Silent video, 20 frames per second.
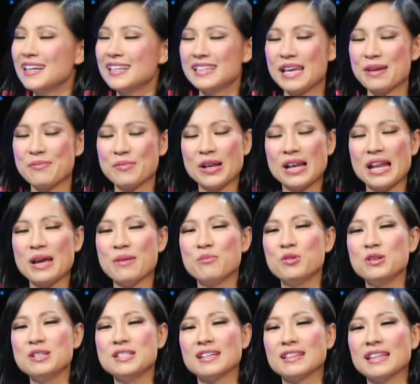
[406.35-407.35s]
thì em nói là em
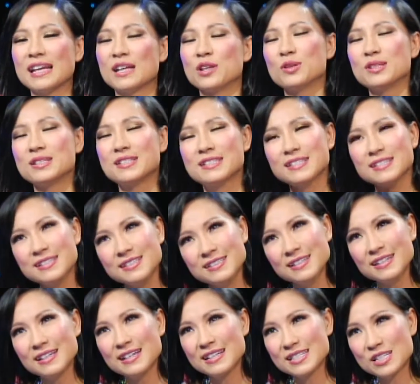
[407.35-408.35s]
muốn trở thành luật sư
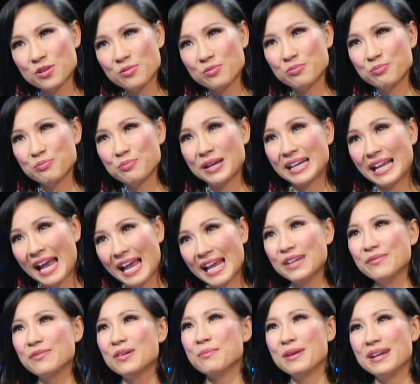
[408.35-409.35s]
trong ban
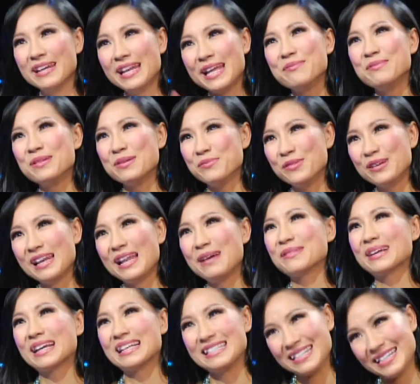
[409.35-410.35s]
ngày, và ban đêm là muốn làm
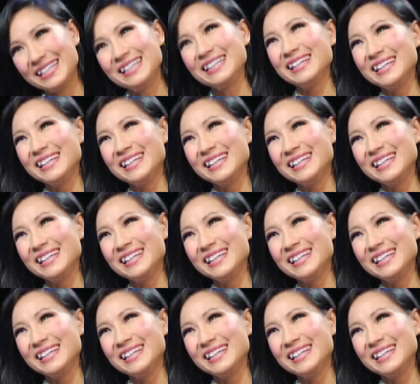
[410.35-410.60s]
ca sĩ.